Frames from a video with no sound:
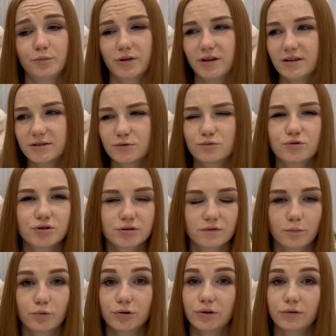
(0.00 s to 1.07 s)
У меня есть куча
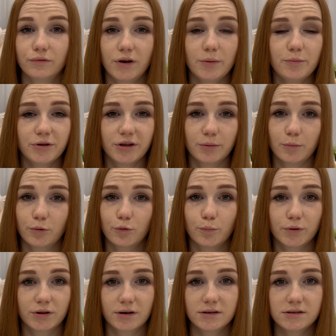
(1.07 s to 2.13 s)
свободного времени, я могу
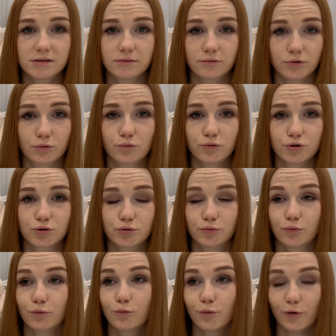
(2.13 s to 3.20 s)
потратить его на кое-что
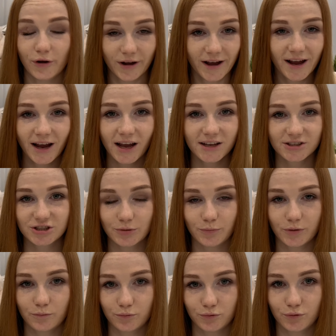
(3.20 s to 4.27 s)
другое, чем
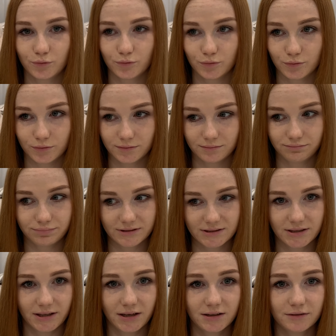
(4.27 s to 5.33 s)
я буду
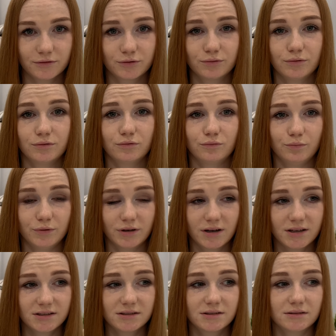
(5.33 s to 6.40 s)
постоянно все это
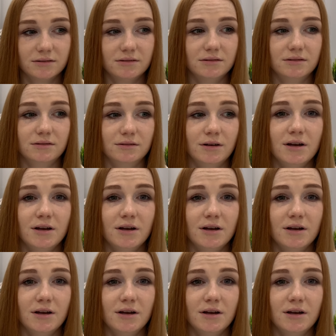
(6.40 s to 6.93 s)
убирать. Э,